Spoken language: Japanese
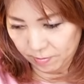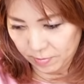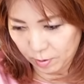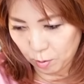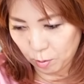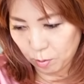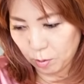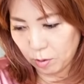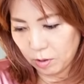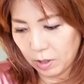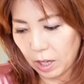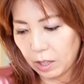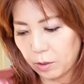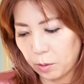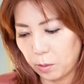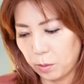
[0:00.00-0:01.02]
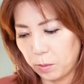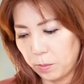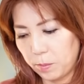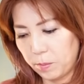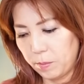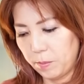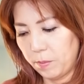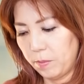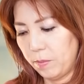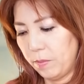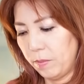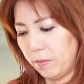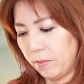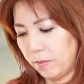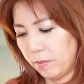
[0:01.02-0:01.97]
ソードのナイト
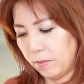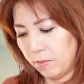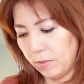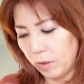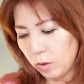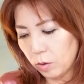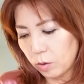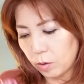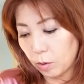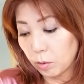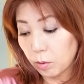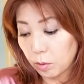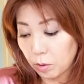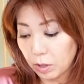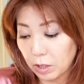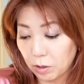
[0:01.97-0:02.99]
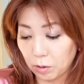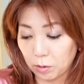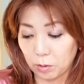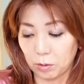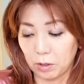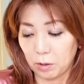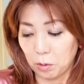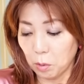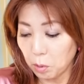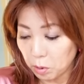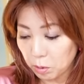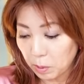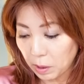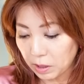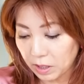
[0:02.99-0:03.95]
とソードの2ということで
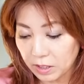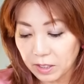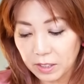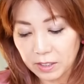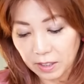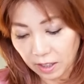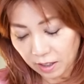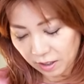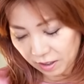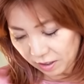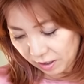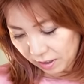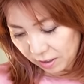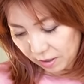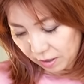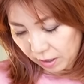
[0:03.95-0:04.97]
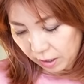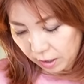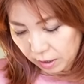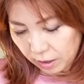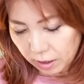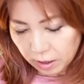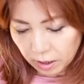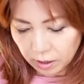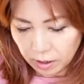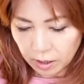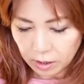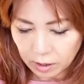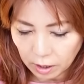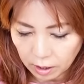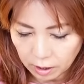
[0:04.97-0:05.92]
ソードばっかりですね人間
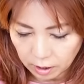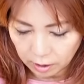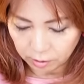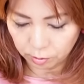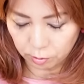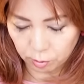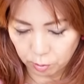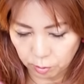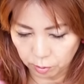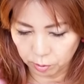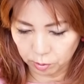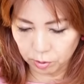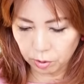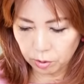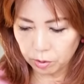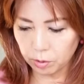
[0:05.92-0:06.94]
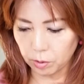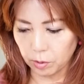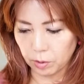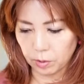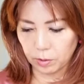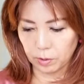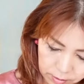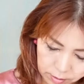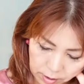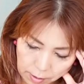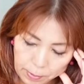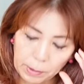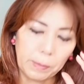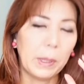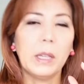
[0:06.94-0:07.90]
関係でいくとちょっと
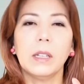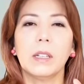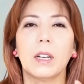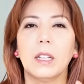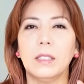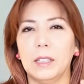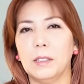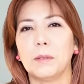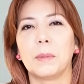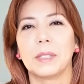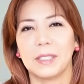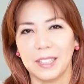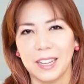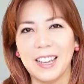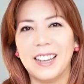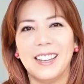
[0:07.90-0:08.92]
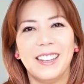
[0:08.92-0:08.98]
やっぱり敏感になってますね